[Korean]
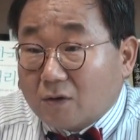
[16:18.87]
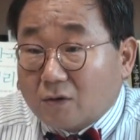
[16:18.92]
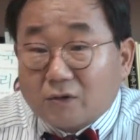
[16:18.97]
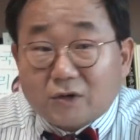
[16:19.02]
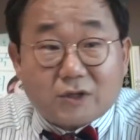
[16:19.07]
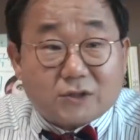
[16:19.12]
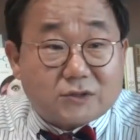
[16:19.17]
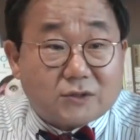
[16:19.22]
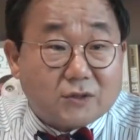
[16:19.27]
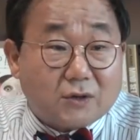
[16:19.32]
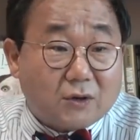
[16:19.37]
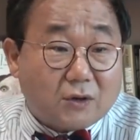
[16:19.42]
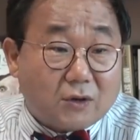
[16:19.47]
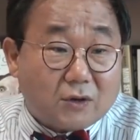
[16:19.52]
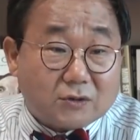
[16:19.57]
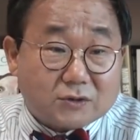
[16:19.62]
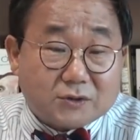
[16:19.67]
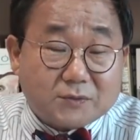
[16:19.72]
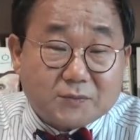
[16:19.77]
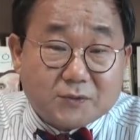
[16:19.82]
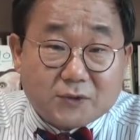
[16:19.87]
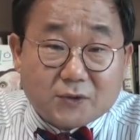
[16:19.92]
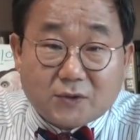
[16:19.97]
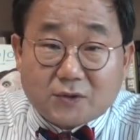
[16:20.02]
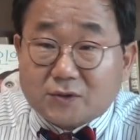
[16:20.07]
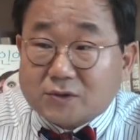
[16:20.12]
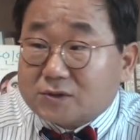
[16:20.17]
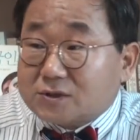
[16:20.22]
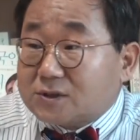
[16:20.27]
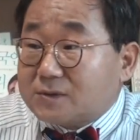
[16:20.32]
그래서
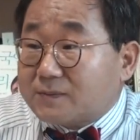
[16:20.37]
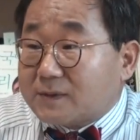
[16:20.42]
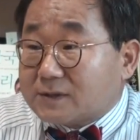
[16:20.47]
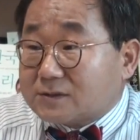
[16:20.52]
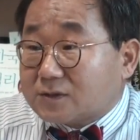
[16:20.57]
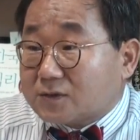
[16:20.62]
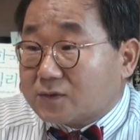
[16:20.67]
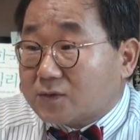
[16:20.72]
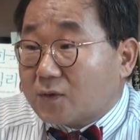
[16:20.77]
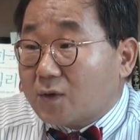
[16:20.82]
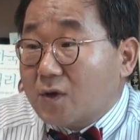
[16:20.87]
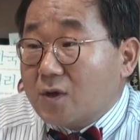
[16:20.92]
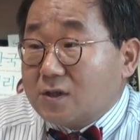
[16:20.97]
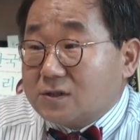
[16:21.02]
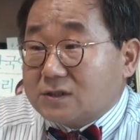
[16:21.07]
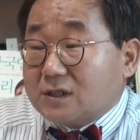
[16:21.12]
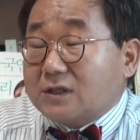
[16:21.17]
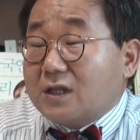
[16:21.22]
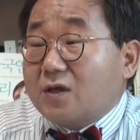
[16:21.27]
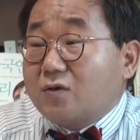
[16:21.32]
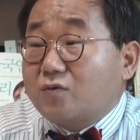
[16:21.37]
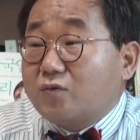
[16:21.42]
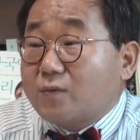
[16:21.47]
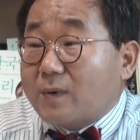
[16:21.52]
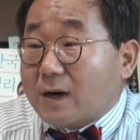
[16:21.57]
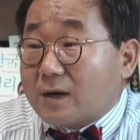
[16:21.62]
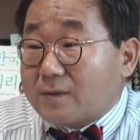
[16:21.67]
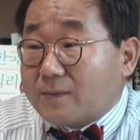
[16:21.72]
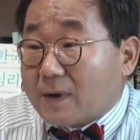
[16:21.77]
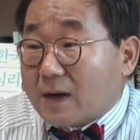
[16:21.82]
심지어는 집에서도 상당히
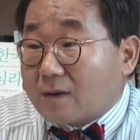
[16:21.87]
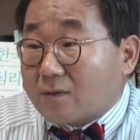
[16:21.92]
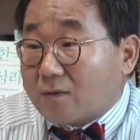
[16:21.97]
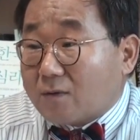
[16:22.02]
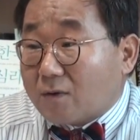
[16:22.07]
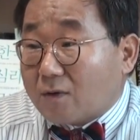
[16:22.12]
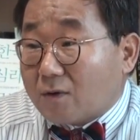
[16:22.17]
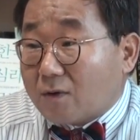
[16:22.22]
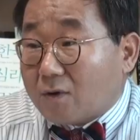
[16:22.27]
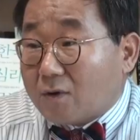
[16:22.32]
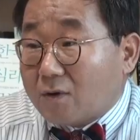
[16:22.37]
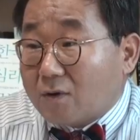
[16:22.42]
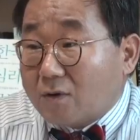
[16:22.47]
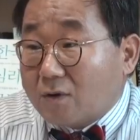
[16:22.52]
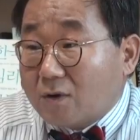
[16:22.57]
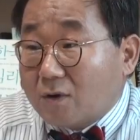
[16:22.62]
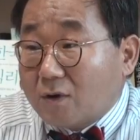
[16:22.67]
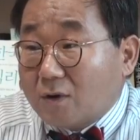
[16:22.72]
구박을 받고